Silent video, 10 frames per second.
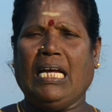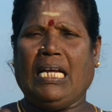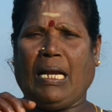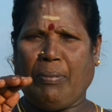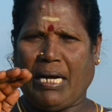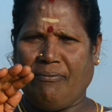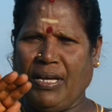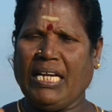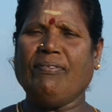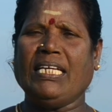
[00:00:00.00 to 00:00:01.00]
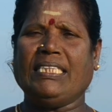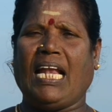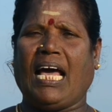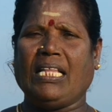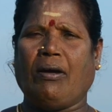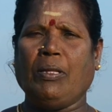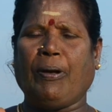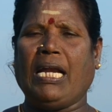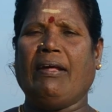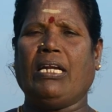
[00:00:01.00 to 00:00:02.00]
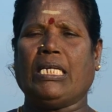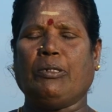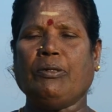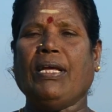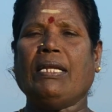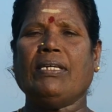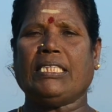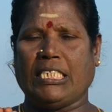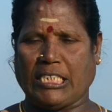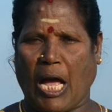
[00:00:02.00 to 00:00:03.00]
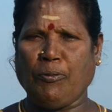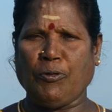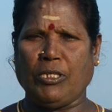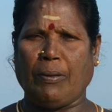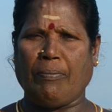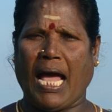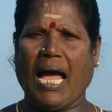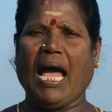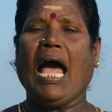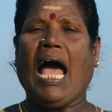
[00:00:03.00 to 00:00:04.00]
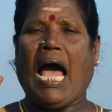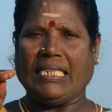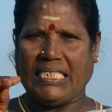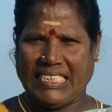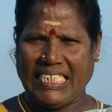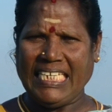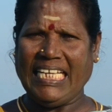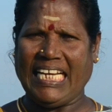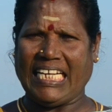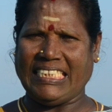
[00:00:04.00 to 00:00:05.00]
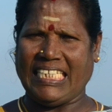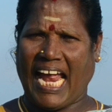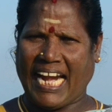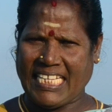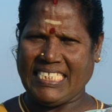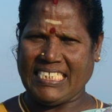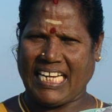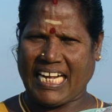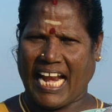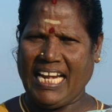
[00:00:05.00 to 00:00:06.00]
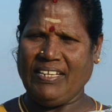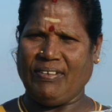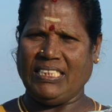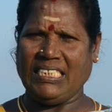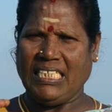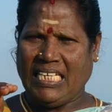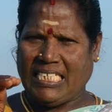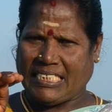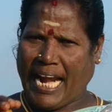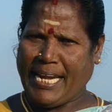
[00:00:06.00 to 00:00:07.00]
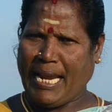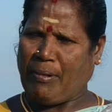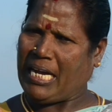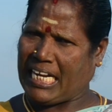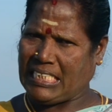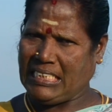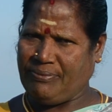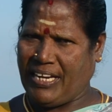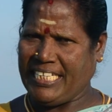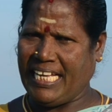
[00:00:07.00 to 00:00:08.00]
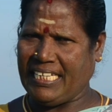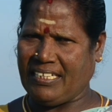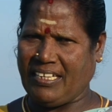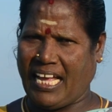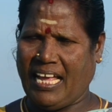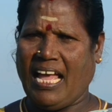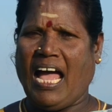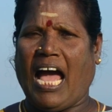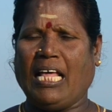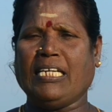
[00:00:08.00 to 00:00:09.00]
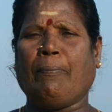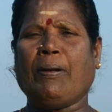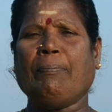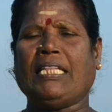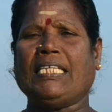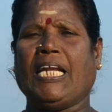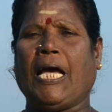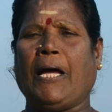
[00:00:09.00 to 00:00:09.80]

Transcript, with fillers: நம்ம வெறும் வயிற்றில் அதாவது பல்ல விளக்கிட்டு வெறும் வயிற்றில் சாப்பிட்டு வந்தோம்னா அந்த சிறுநீரகத்தில் அடைச்சிருக்கிற கல் வந்து சன்னமாக கரைஞ்சி வெளியேறிடுங்க அதுக்கப்புறம் பார்த்தீங்கன்னா